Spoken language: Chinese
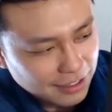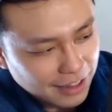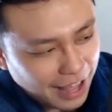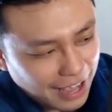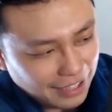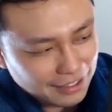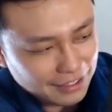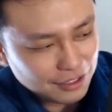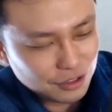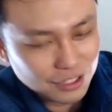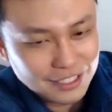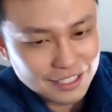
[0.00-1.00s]
来，
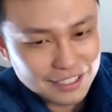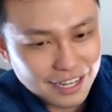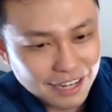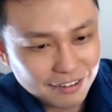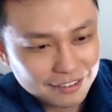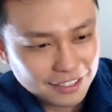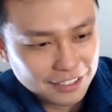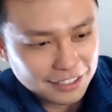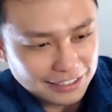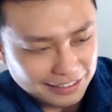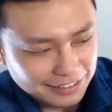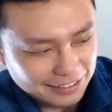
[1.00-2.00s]
有点紧张喽，噔
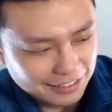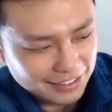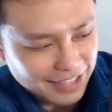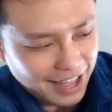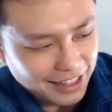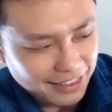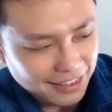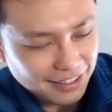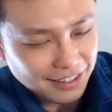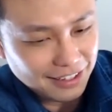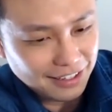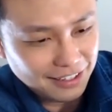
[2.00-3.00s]
噔，三
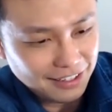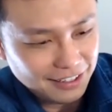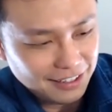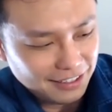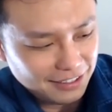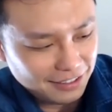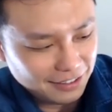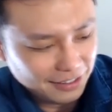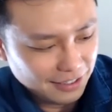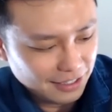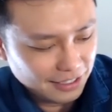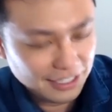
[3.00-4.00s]
二
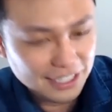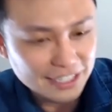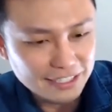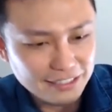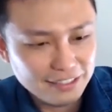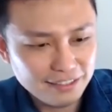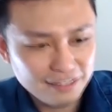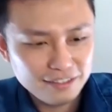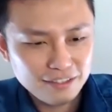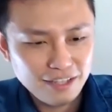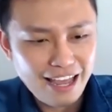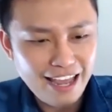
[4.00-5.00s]
一。
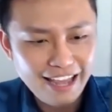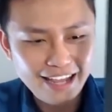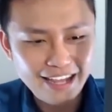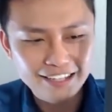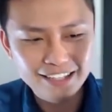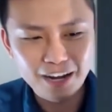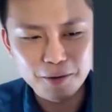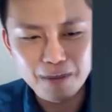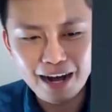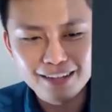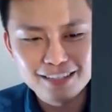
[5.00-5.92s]
哎，看到吗？